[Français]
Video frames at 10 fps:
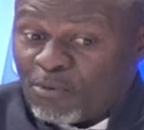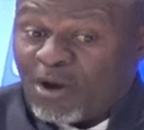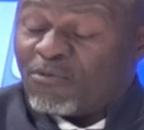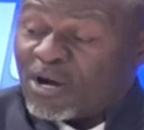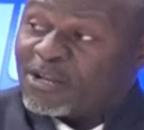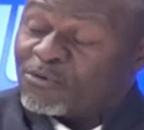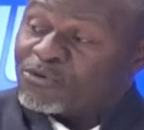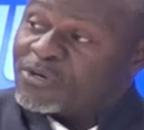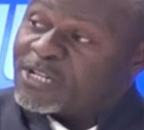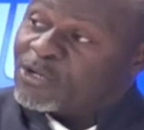avoir quelque
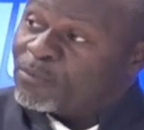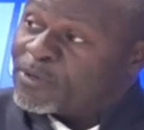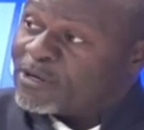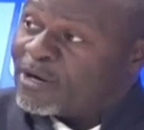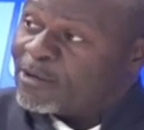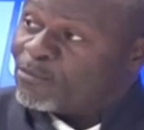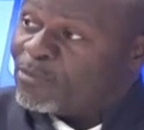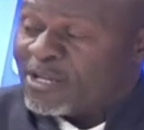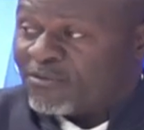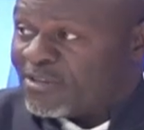chose à dire au président de la
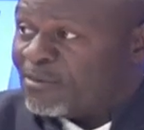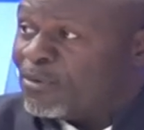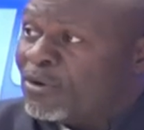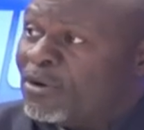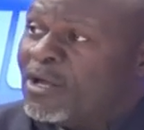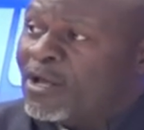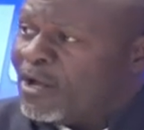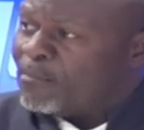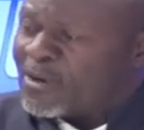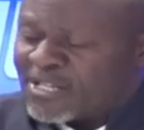République, évidemment,
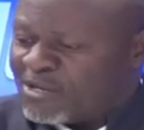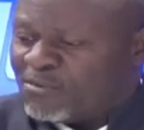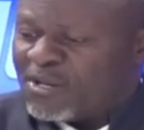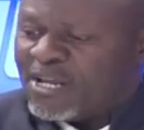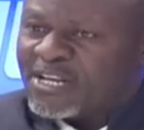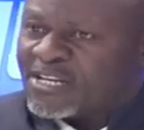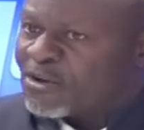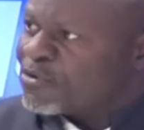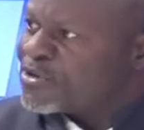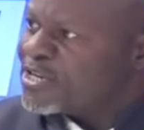en particulier les
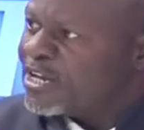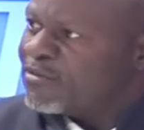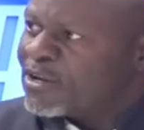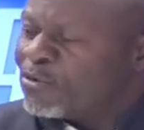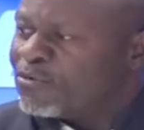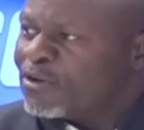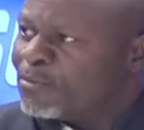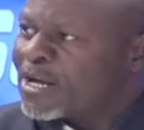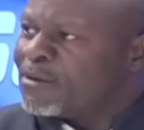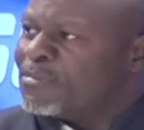accords signés avec le gouvernement
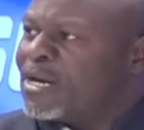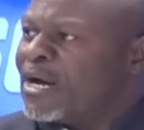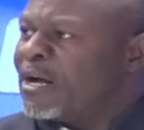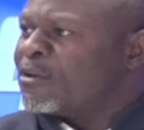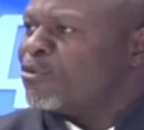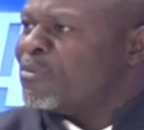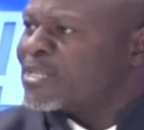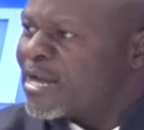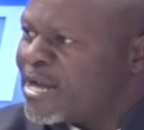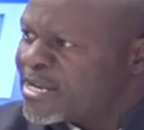Kabila en
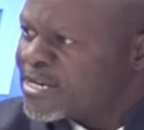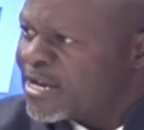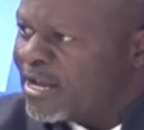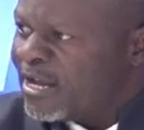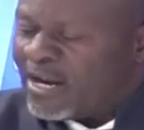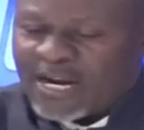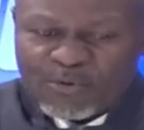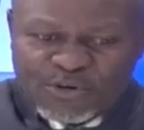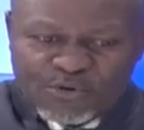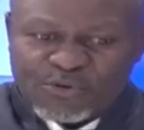2013, là où
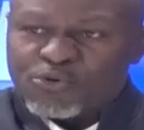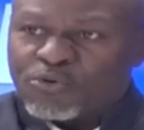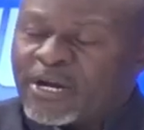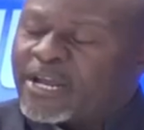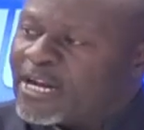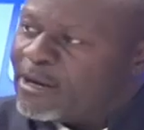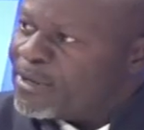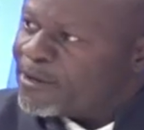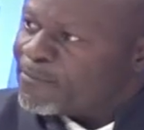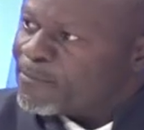ils ont des choses à réclamer.
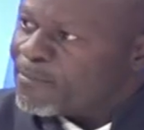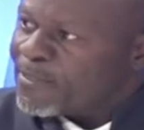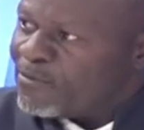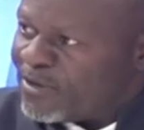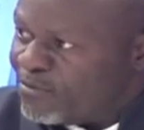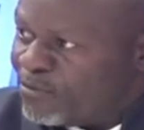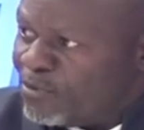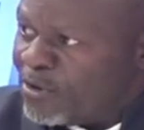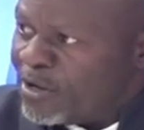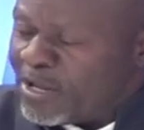Voyez-vous
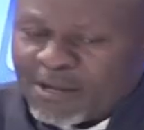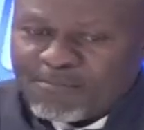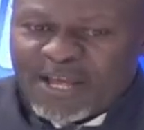Mais